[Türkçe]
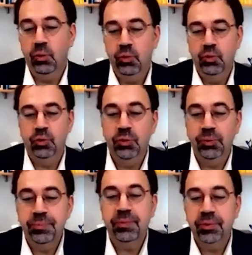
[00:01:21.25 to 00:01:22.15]

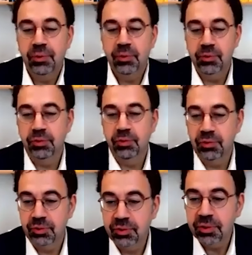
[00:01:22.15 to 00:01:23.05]
doğrucu,
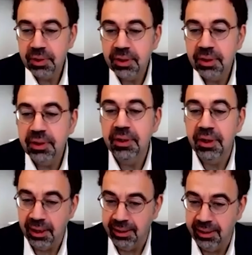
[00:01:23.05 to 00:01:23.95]
özgür
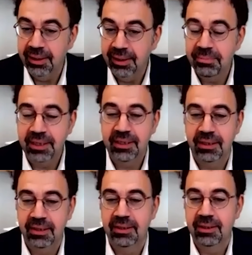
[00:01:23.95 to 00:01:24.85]
ee,
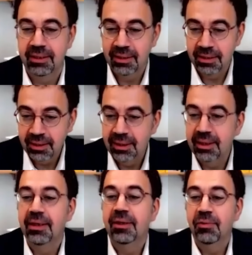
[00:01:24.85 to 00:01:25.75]
medyanın
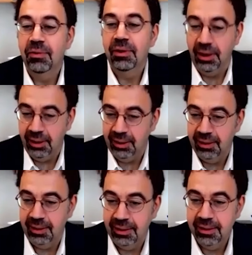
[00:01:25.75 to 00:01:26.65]
e,
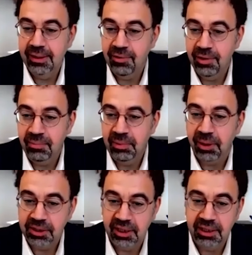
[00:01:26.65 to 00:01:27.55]
en
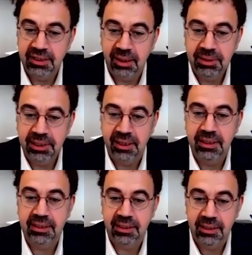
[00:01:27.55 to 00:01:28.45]
önemli parçalarından bir
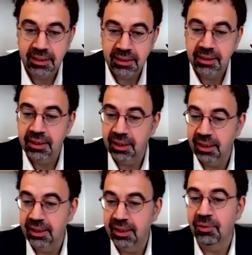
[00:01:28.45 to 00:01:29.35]
tanesi.
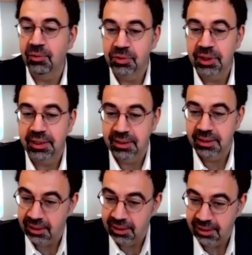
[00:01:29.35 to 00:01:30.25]
Ee, o
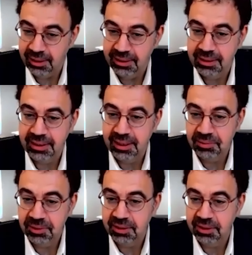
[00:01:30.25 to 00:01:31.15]
yüzden e, sizin
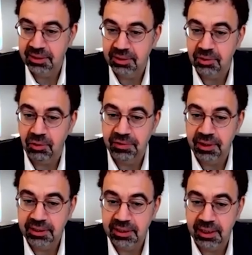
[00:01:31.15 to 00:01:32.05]
yaptığınız
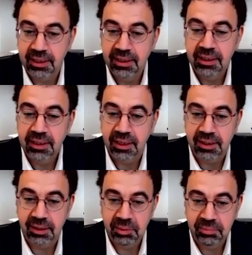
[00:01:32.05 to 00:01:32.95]
konferansa
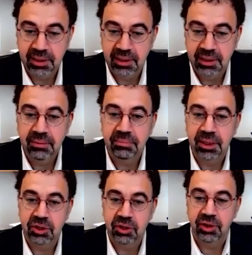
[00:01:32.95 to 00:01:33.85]
katılabilmek
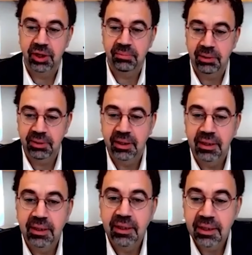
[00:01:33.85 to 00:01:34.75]
benim için önemli bir